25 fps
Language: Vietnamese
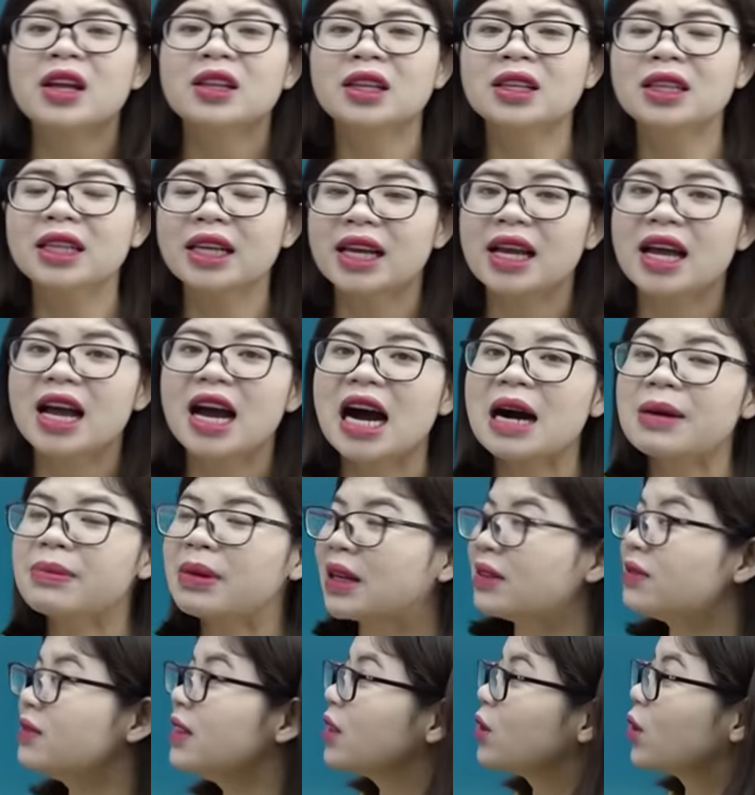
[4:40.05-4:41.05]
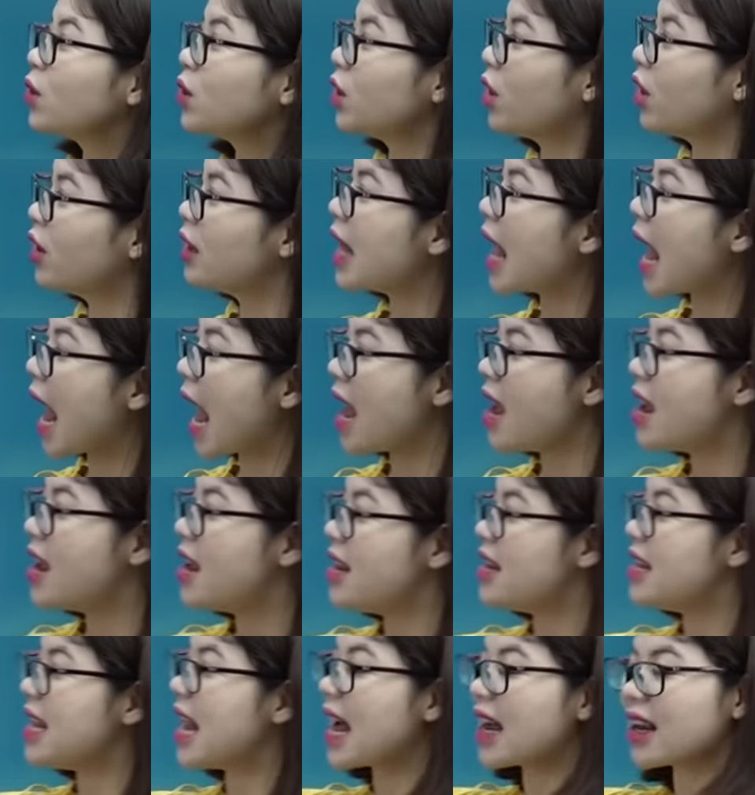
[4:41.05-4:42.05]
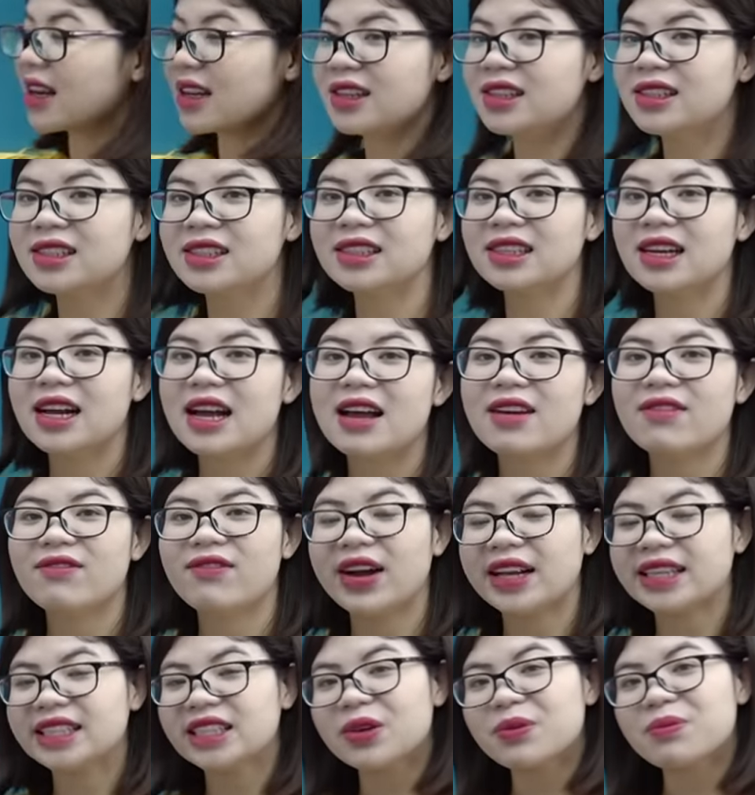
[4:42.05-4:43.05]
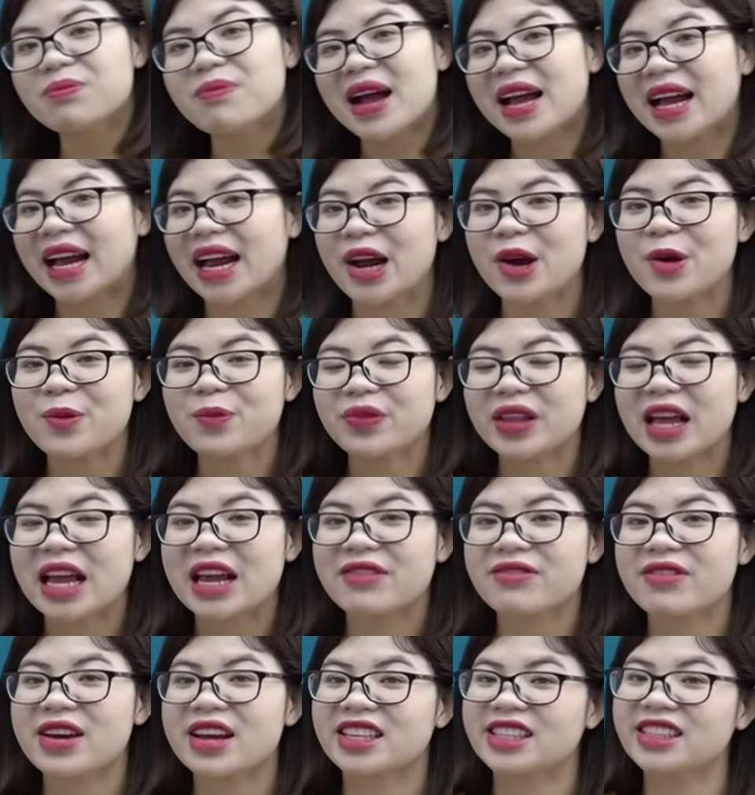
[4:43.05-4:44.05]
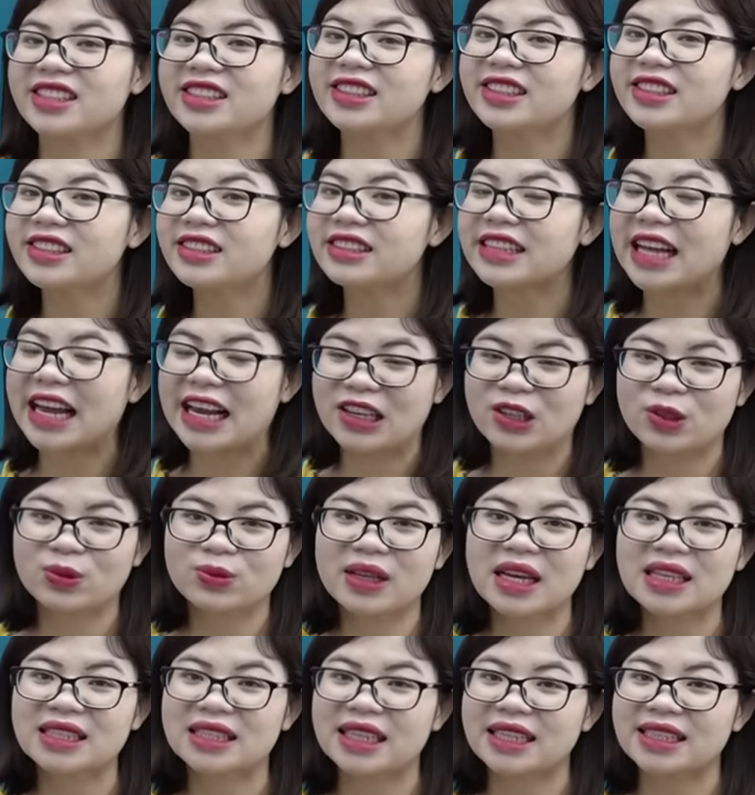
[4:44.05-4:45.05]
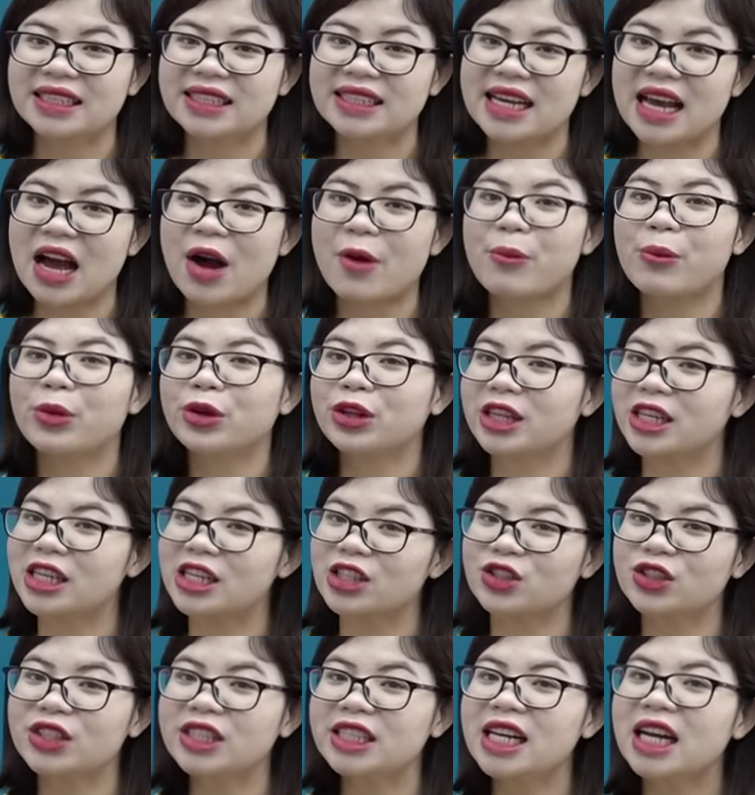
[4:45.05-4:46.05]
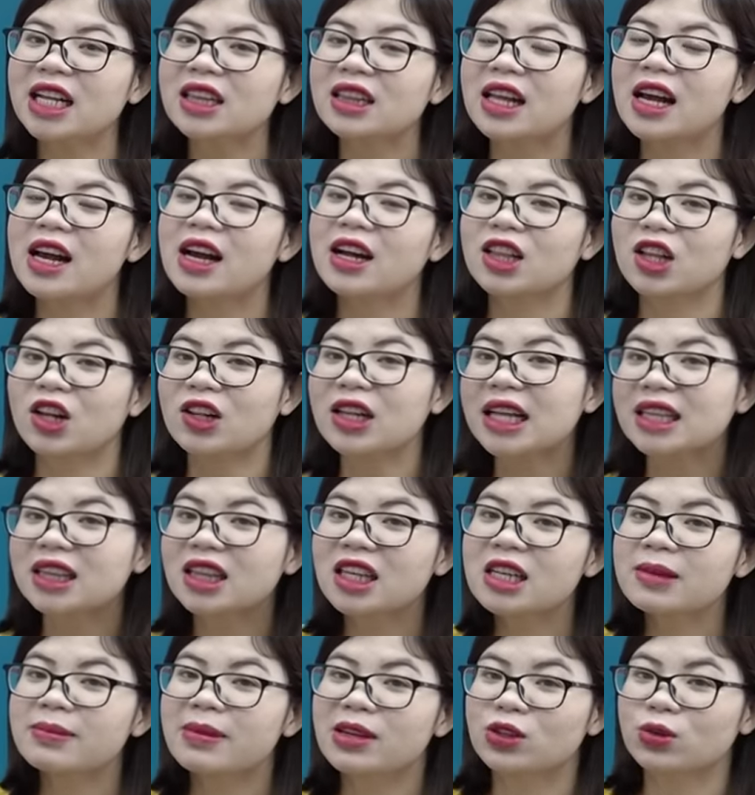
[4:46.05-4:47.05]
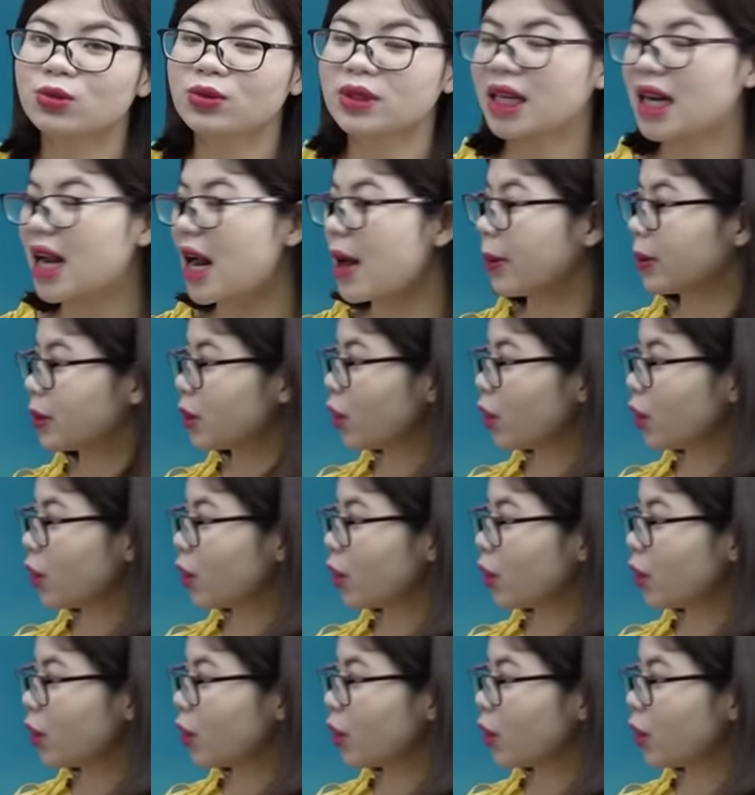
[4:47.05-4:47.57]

thế thì âm hán việt của nó là là ngư và trong bài ngày hôm nay về chữ ngư này chúng ta sẽ chỉ học một từ duy nhất đó là từ mà chúng ta đã học